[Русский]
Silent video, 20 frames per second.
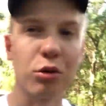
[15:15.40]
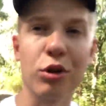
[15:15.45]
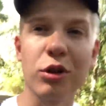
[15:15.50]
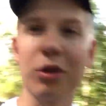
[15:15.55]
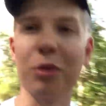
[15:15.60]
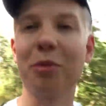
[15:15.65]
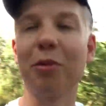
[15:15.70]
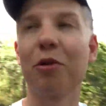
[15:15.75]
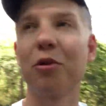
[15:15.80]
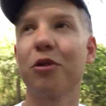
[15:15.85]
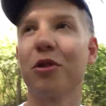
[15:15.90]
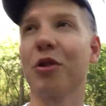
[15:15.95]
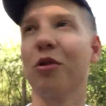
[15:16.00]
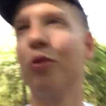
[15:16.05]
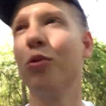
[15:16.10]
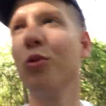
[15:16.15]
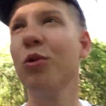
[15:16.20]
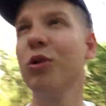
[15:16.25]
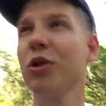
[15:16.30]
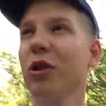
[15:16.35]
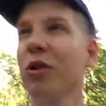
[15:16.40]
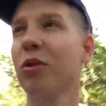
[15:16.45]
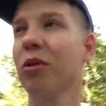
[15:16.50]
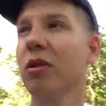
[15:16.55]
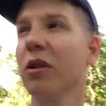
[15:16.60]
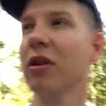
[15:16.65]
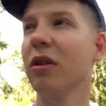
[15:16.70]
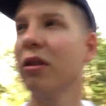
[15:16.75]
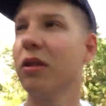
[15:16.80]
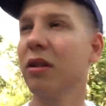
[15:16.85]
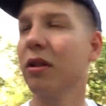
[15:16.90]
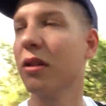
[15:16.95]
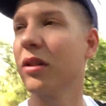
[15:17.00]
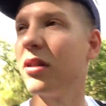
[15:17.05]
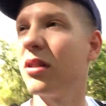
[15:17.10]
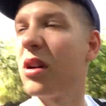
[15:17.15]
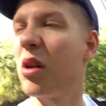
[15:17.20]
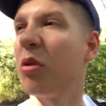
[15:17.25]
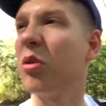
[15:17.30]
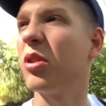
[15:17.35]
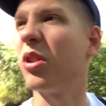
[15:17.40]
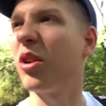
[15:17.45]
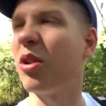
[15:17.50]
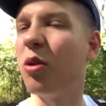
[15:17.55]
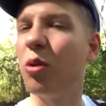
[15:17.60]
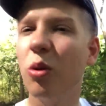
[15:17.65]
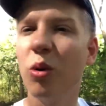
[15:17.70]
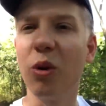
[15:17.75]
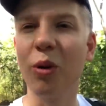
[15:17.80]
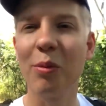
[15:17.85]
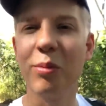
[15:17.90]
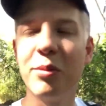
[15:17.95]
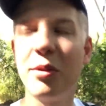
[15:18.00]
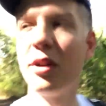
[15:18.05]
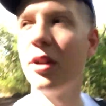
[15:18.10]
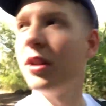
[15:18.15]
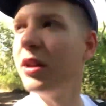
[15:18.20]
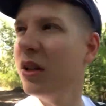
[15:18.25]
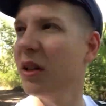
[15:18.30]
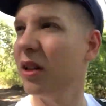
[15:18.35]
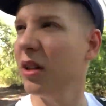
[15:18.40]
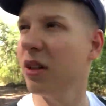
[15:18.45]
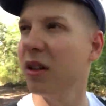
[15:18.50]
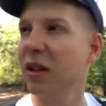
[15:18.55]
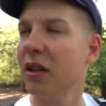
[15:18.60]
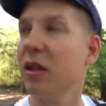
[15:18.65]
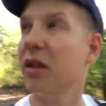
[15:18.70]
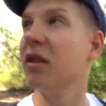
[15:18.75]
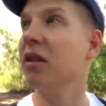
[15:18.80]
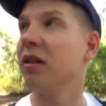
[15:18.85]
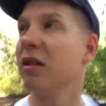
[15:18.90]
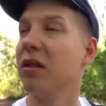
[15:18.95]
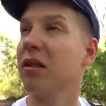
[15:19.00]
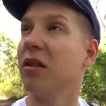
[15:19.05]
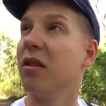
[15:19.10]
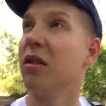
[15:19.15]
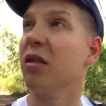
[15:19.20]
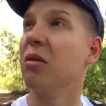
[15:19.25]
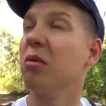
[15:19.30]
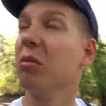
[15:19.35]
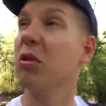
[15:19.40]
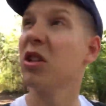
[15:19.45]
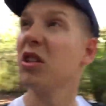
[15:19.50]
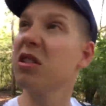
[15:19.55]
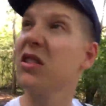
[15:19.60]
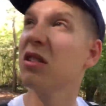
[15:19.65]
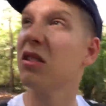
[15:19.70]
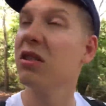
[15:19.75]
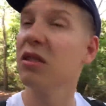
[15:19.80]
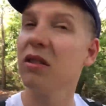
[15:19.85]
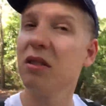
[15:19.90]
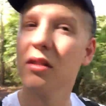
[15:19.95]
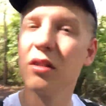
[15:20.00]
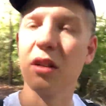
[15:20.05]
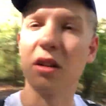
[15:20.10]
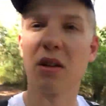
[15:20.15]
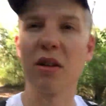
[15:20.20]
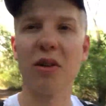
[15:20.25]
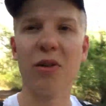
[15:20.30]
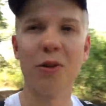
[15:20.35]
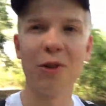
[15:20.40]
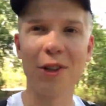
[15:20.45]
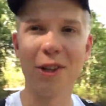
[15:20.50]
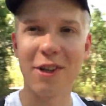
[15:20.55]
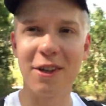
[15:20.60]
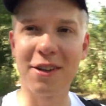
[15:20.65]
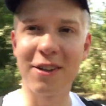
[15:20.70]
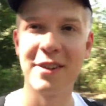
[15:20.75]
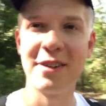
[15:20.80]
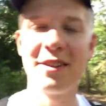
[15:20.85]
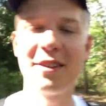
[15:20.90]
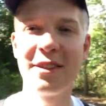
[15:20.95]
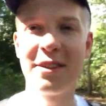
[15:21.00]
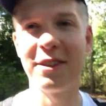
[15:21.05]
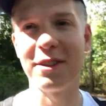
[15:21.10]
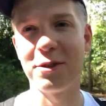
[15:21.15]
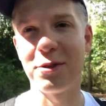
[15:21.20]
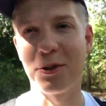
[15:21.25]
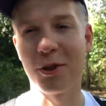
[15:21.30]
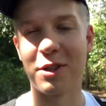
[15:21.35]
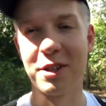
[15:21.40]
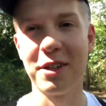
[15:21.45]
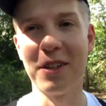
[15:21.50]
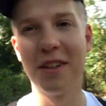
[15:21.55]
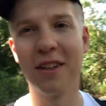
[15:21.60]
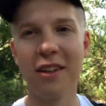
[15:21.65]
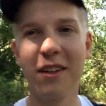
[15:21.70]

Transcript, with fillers: то ли это просто куча, то ли это какой-то холм. И молодцы, археологи, которые